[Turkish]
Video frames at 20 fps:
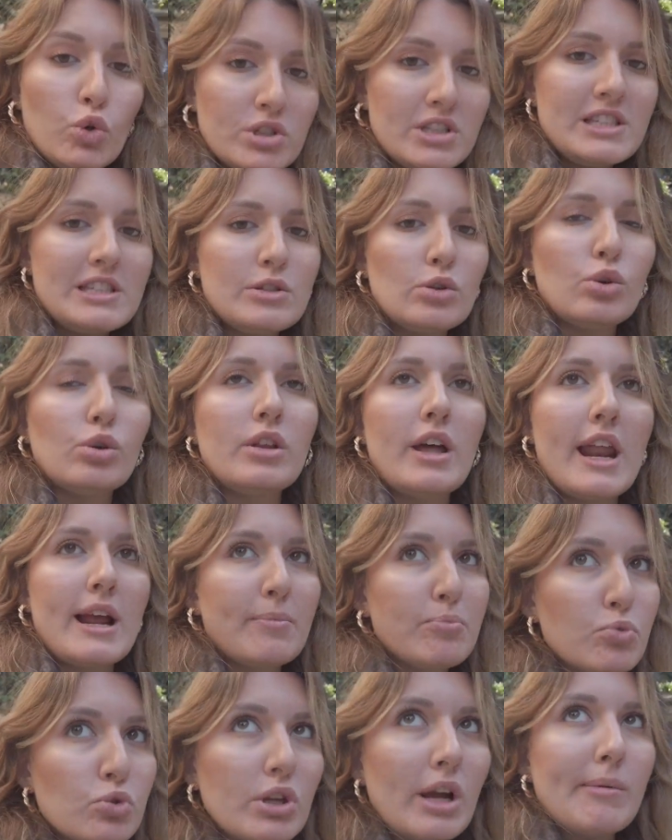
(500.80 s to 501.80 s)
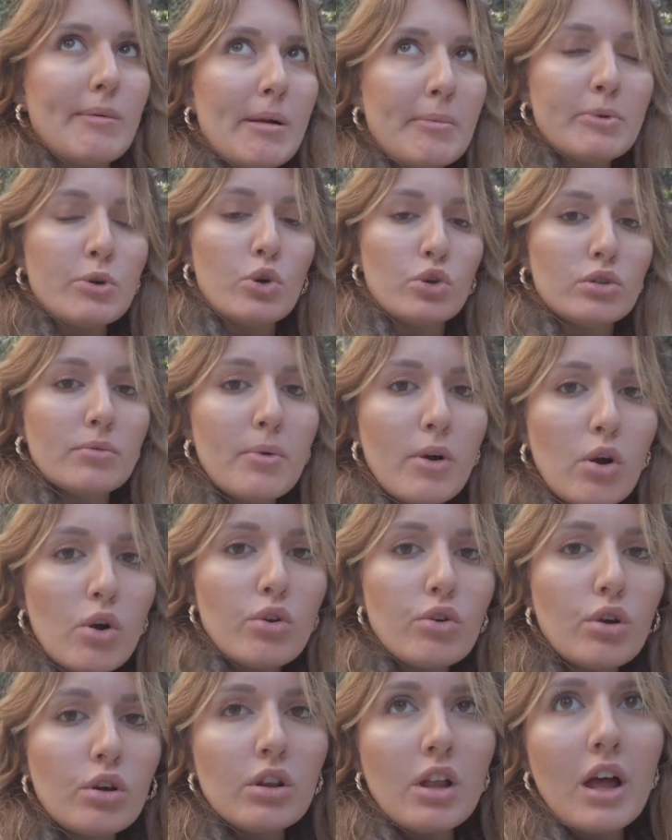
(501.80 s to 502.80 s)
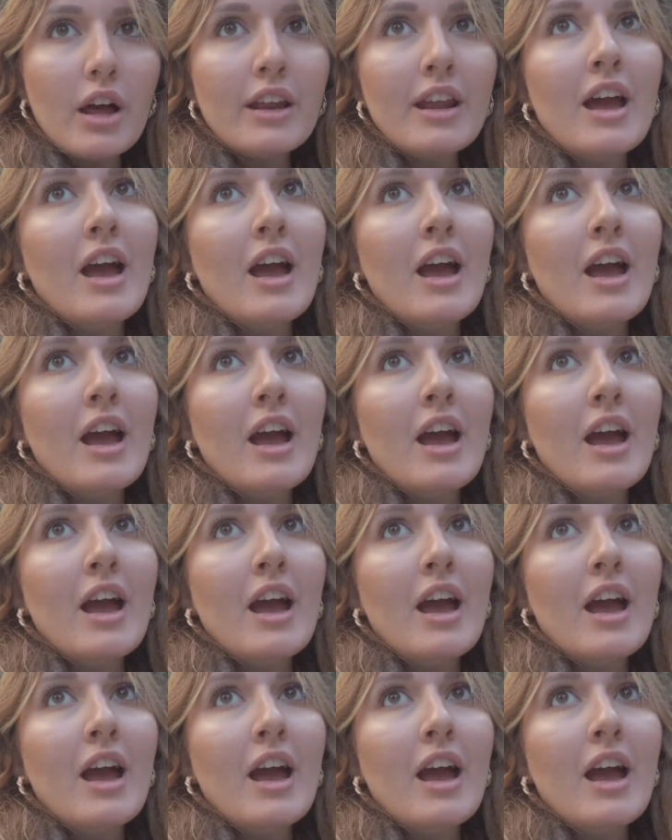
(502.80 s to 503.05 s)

lojistik olarak mükemmel bir konuma koyuyorlar